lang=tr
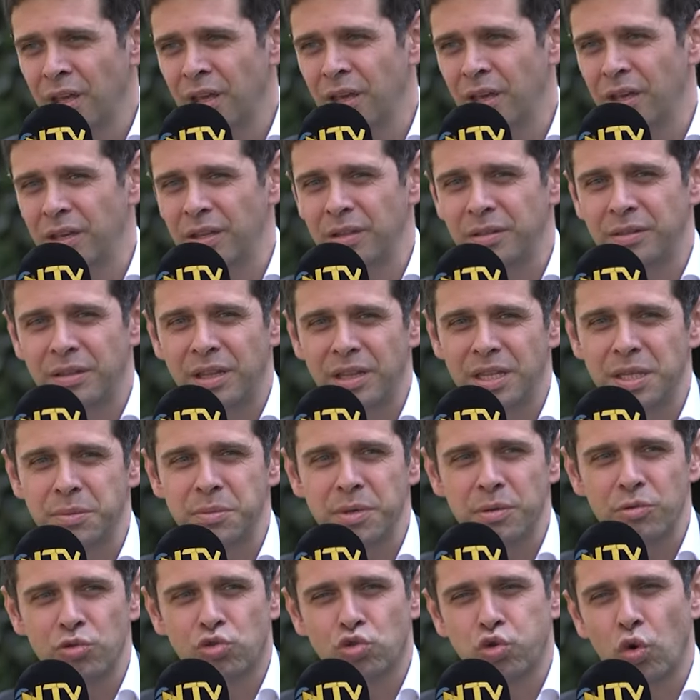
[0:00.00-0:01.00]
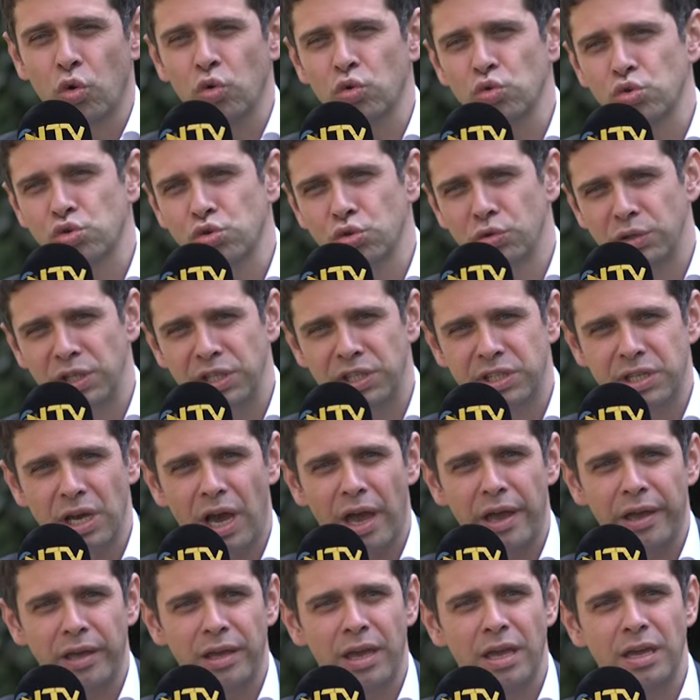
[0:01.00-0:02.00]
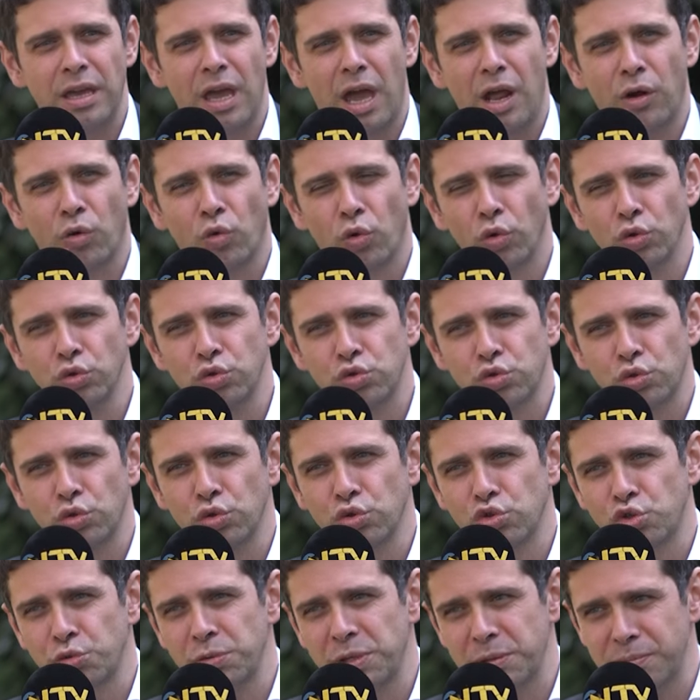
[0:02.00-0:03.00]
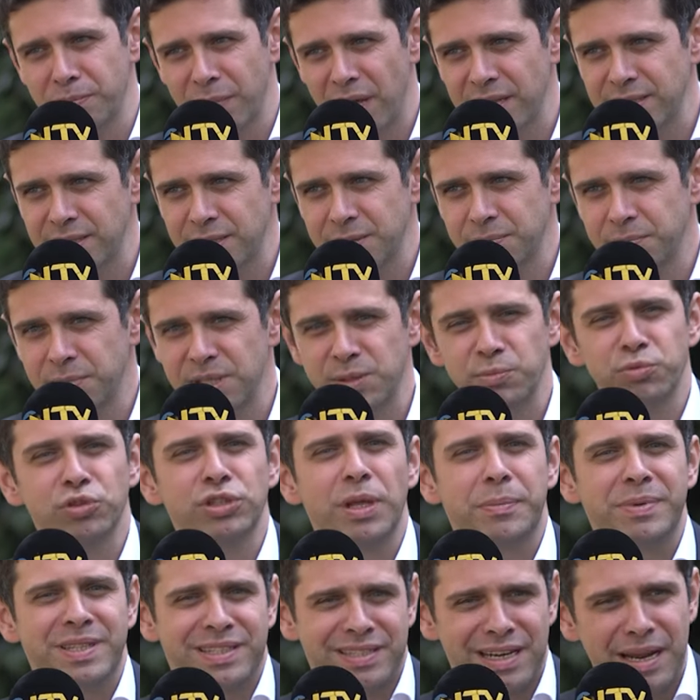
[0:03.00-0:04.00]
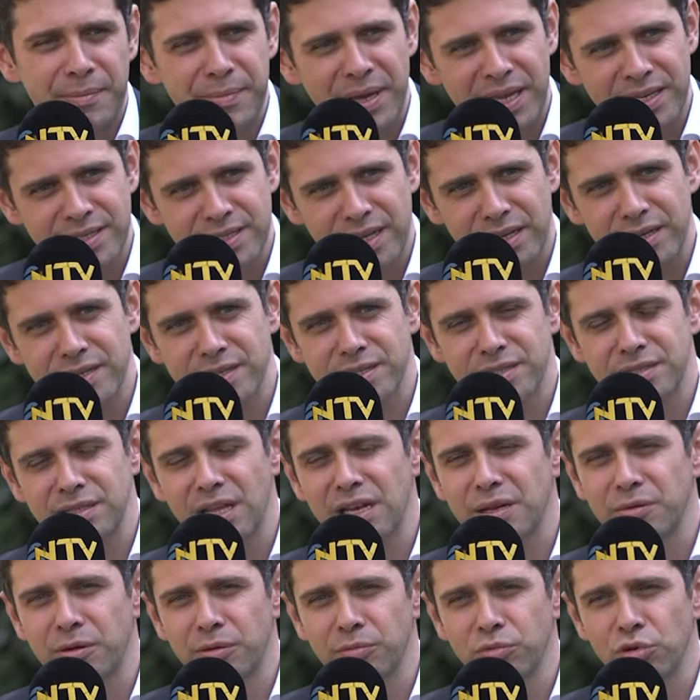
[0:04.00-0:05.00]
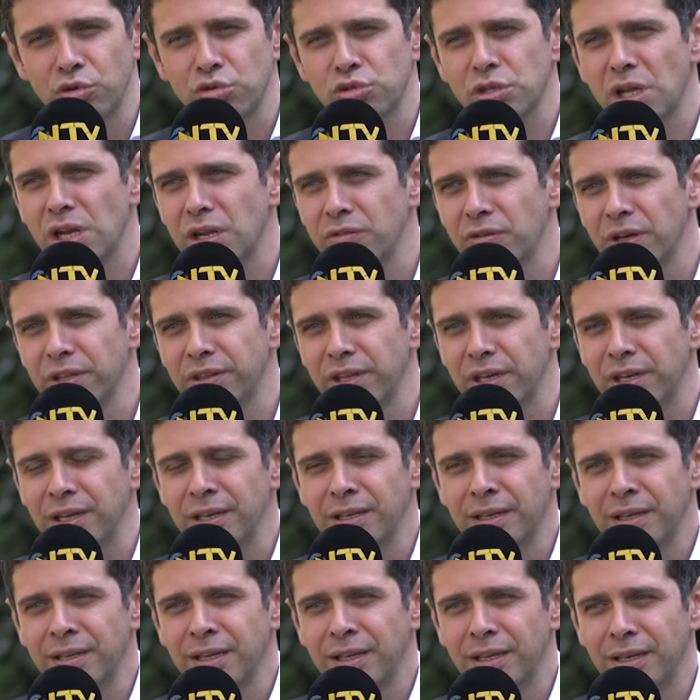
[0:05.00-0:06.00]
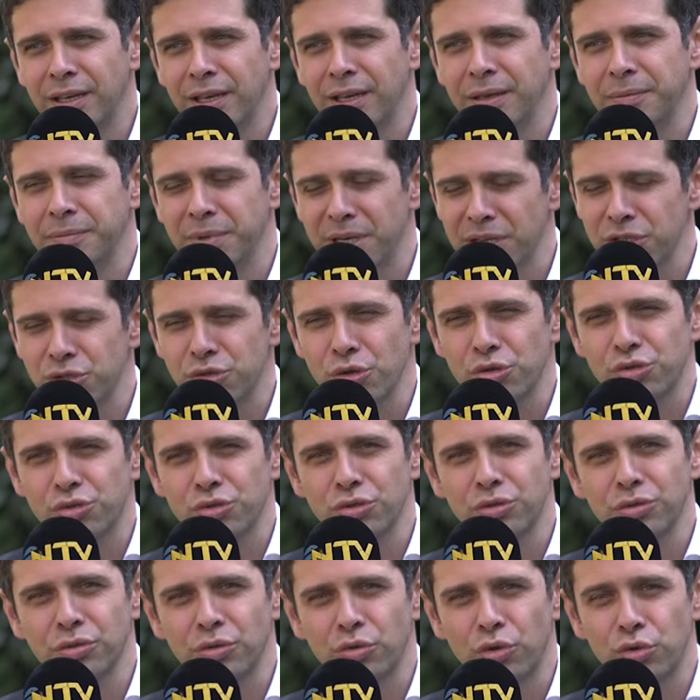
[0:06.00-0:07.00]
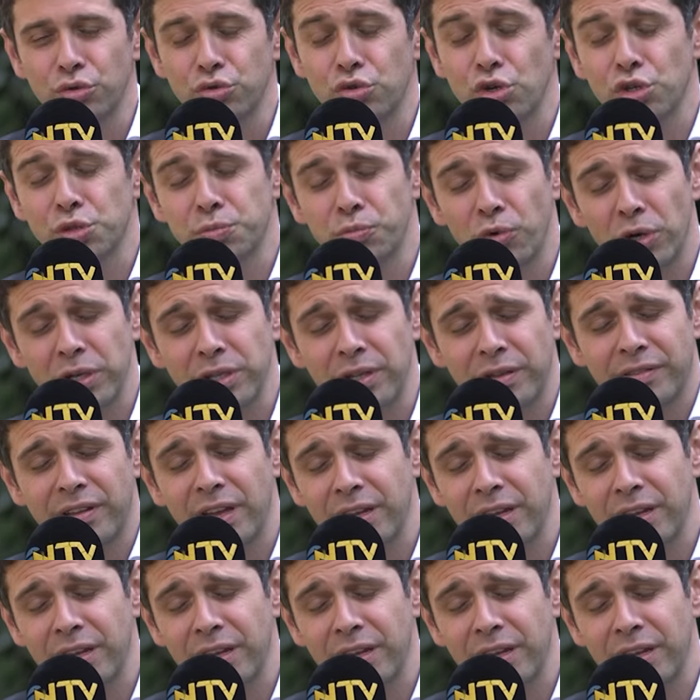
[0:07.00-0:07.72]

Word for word: e, dediğim gibi çok uzun hikaye yani konuş konuş bitmez. Biz burada bitiremeyiz en azından ama bu güzel havada e, biraz olsun konuşuyoruz. Bu arada